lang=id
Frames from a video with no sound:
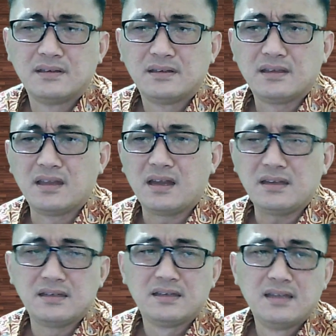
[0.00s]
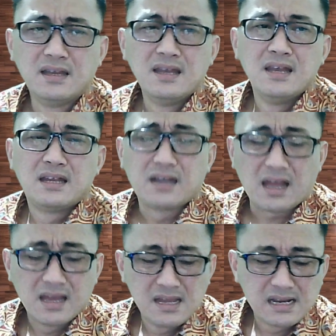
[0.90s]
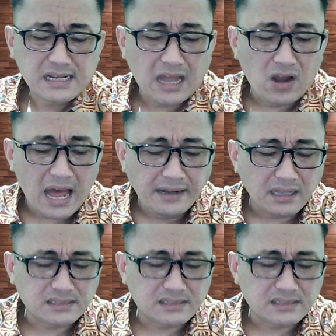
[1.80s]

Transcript: Ya. Nah, kalau Anda